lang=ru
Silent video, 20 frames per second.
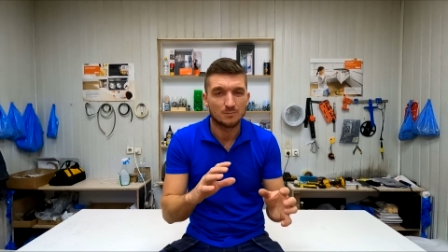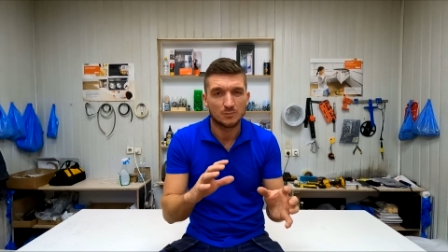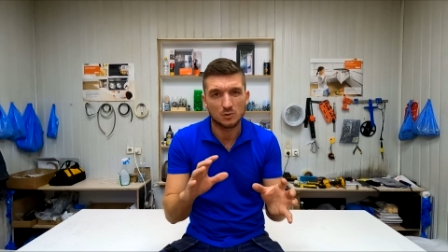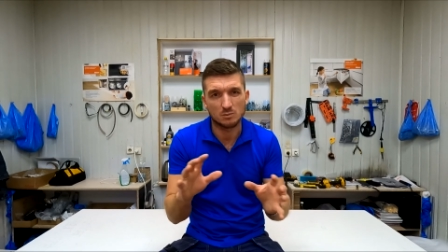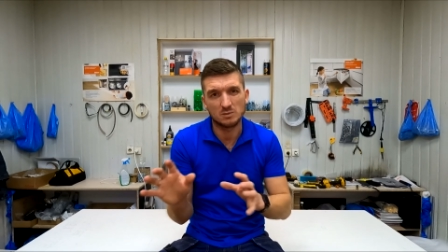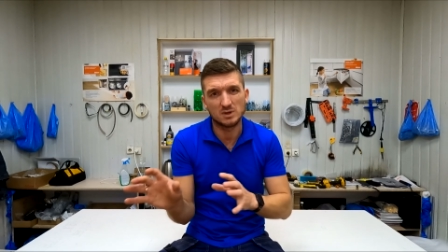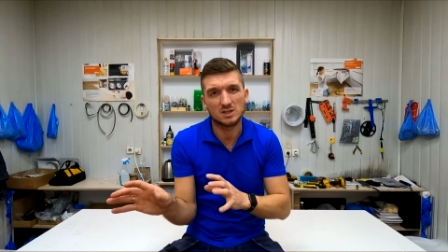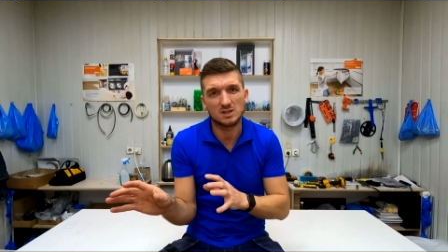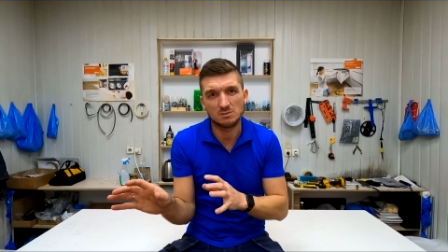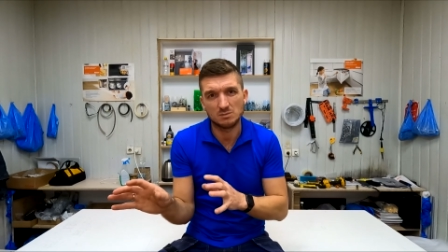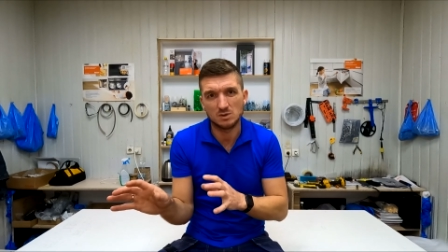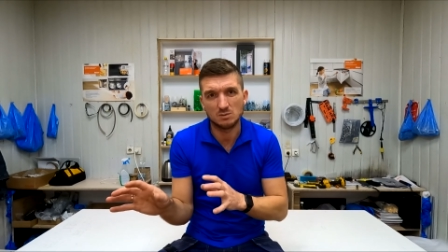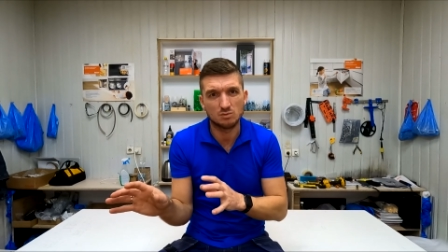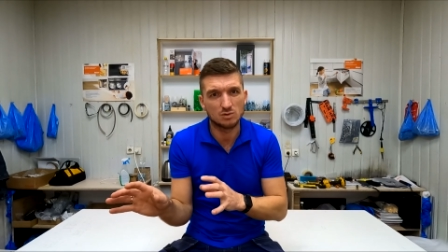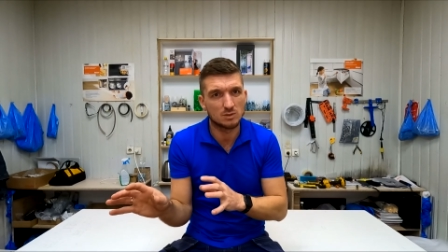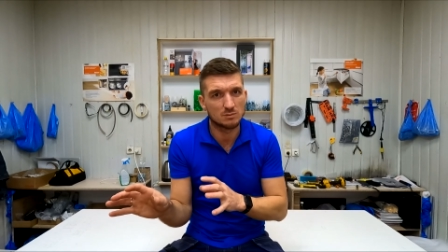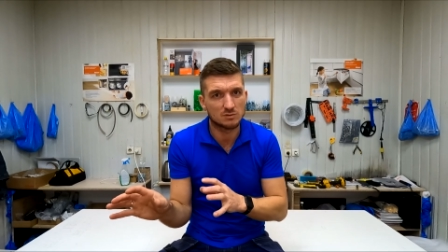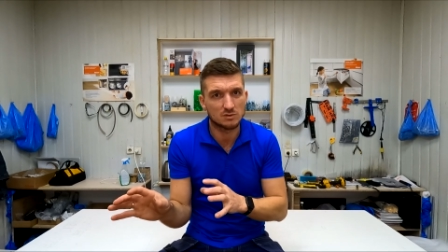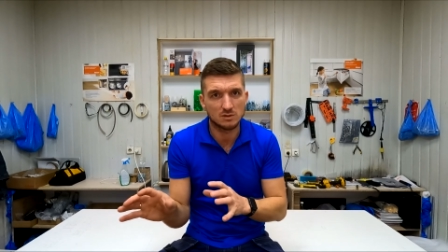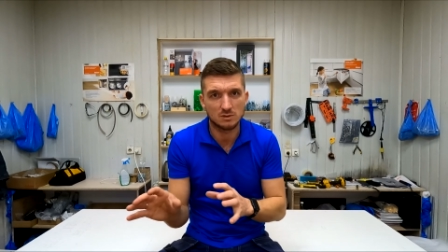Но мы этим не
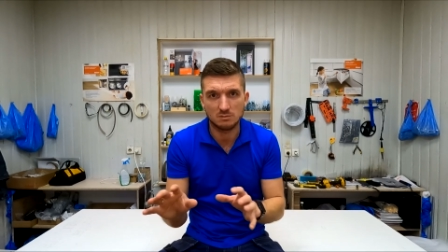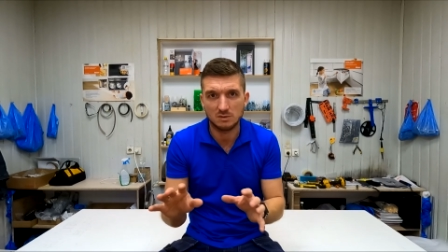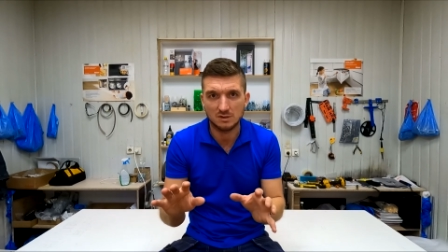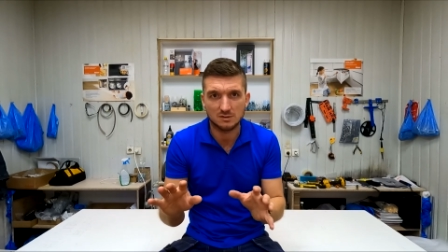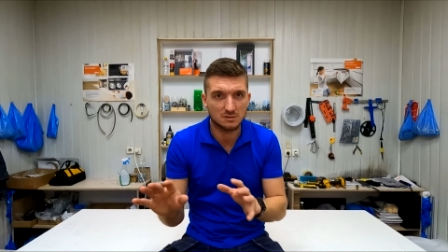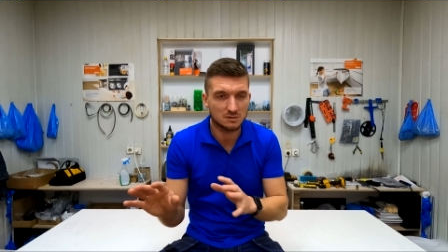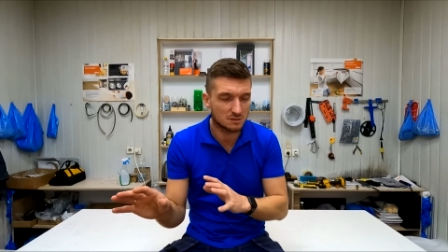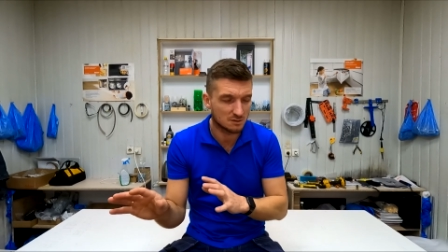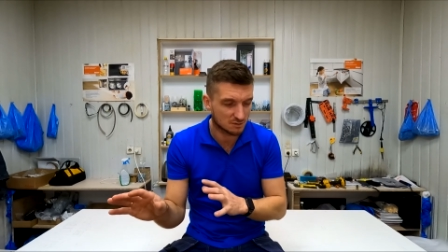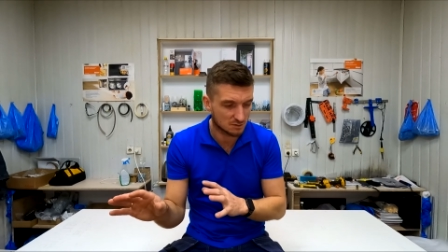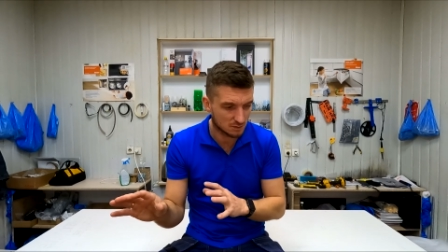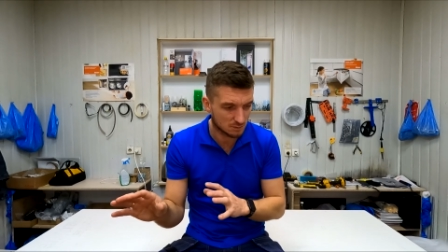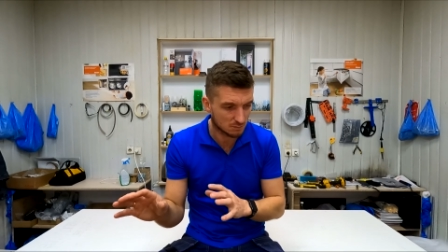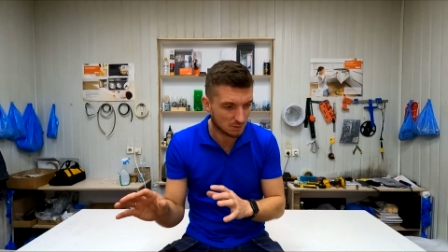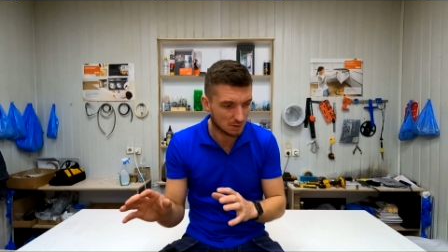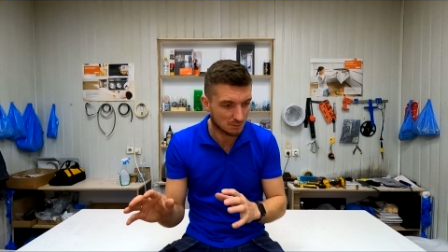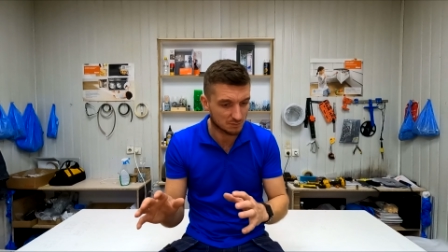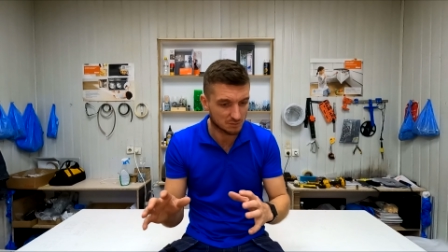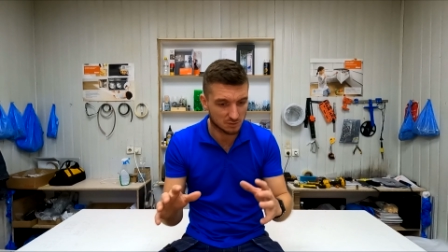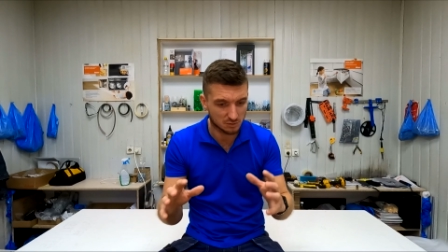будем заниматься, не
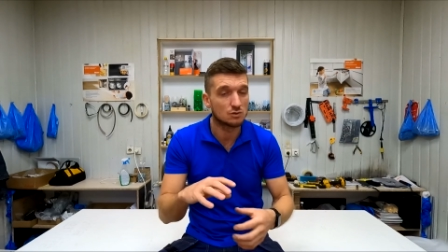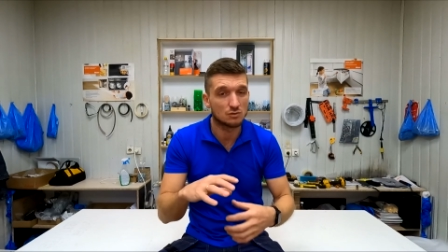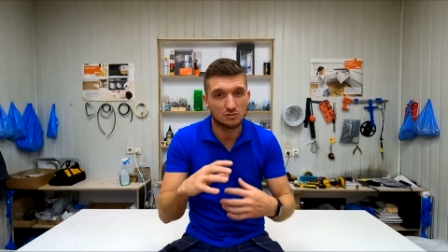занимаемся.